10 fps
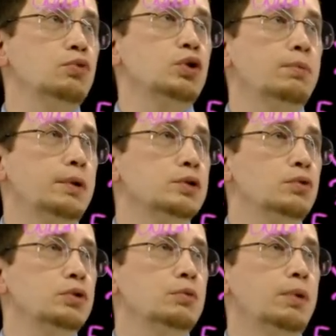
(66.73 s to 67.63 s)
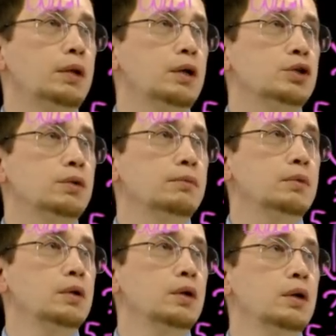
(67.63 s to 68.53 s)
уже происходит продажа.
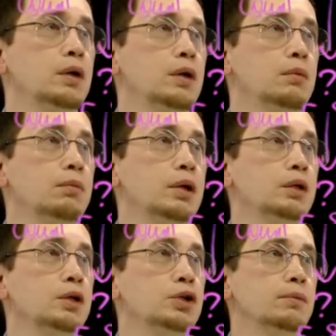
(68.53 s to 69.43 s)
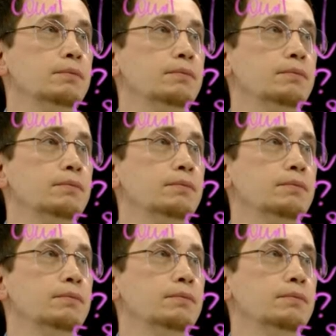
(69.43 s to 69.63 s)
Продажа.